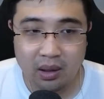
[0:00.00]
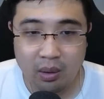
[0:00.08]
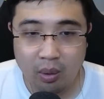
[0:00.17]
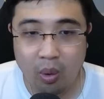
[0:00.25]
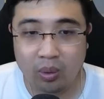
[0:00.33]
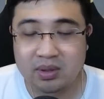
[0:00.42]

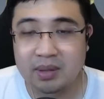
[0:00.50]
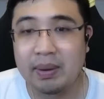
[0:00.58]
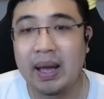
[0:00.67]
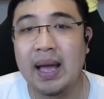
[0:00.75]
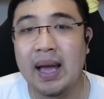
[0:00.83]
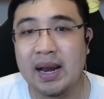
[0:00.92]

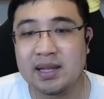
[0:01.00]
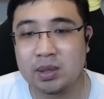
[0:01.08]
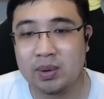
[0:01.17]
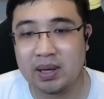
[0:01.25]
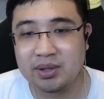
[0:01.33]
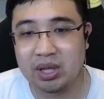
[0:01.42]
65 ในจังห
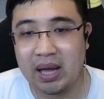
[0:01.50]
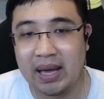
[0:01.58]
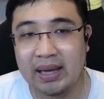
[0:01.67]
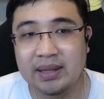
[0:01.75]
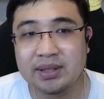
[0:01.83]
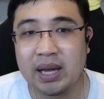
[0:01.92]
วะสไล
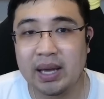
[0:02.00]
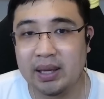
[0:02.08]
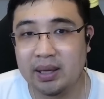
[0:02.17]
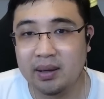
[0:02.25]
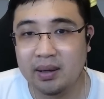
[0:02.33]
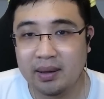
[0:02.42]
ด์ใส่
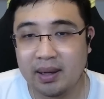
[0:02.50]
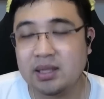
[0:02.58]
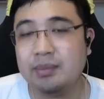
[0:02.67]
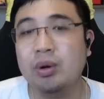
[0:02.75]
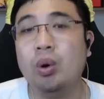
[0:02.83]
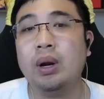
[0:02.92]
คาซิ
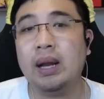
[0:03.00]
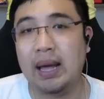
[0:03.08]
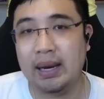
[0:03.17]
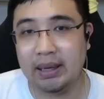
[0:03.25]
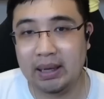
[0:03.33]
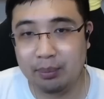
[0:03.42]
มิโร่นั่นแหละ
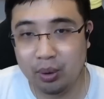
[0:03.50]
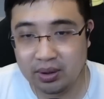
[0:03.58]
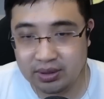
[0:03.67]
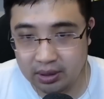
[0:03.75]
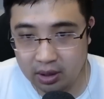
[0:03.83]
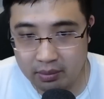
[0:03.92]
นะครับผู้ตัด
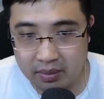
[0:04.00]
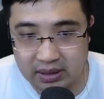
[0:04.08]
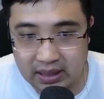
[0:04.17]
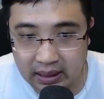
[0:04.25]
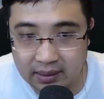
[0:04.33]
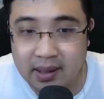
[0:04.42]
สินก็มี
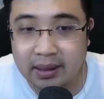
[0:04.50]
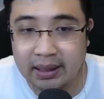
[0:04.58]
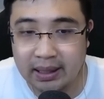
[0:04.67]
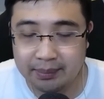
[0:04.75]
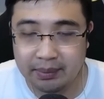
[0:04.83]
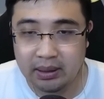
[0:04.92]
ทางเลือกนะ
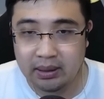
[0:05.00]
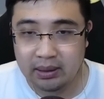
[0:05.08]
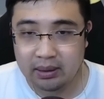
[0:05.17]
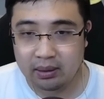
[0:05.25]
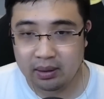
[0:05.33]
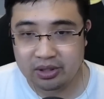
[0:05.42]
ครับ
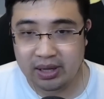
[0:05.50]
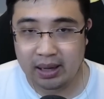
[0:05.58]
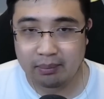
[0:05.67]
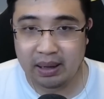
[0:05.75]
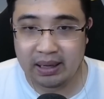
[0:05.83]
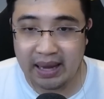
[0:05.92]
ก็แจก
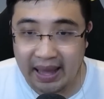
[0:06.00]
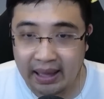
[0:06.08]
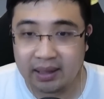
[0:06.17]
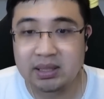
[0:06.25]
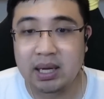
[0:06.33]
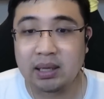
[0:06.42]
ใบแดง
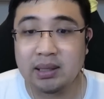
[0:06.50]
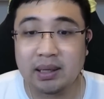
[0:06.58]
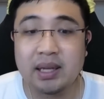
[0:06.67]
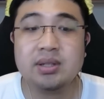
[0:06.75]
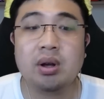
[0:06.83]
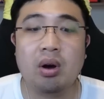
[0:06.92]
จากเหลือง
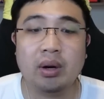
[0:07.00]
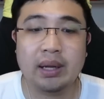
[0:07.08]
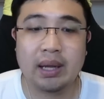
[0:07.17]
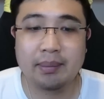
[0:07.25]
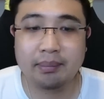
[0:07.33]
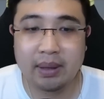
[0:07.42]
ที่2นะ
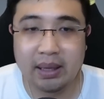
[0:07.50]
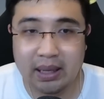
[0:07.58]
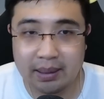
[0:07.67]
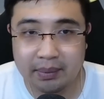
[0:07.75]
ครับให้กับ